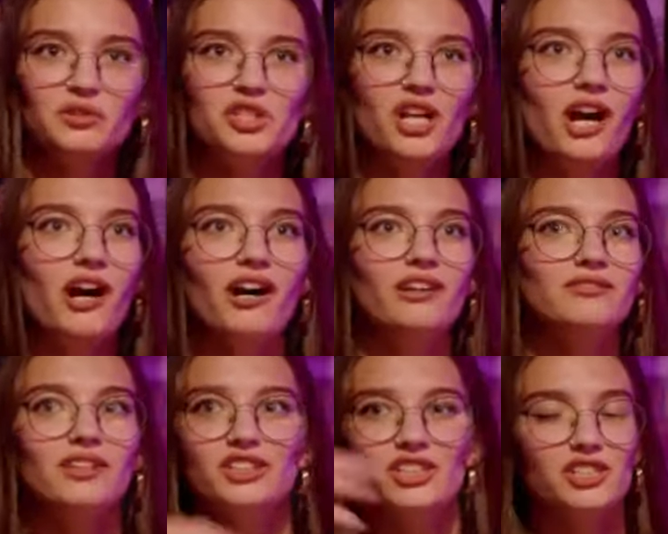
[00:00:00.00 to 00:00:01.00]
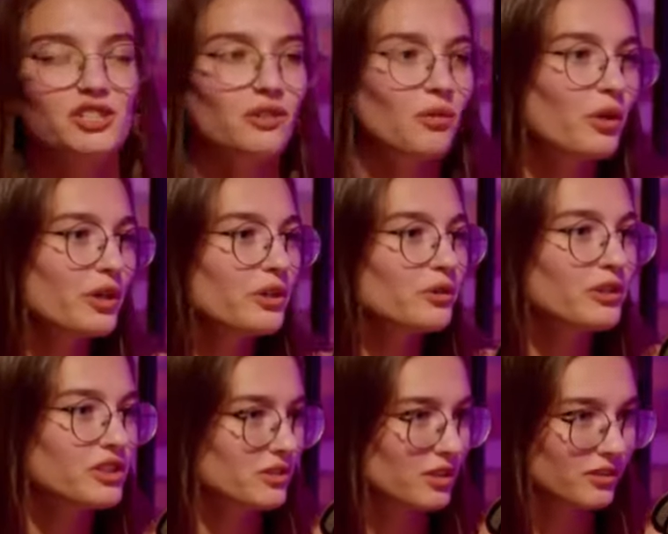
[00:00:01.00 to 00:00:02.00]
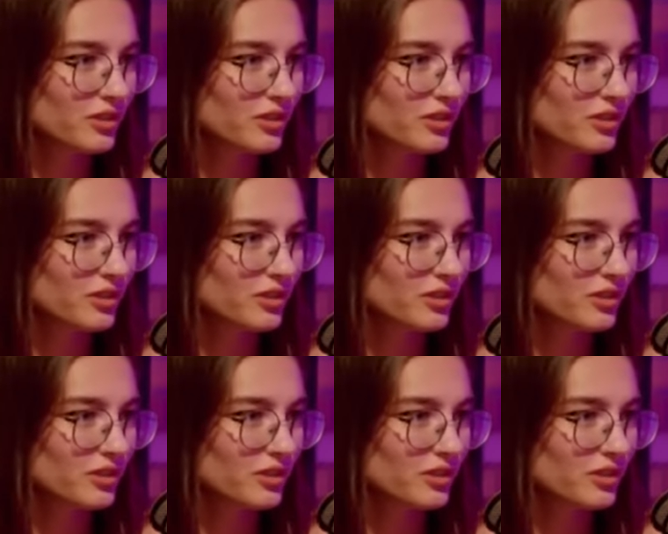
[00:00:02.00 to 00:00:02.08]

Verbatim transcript: já a gente hoje, hoje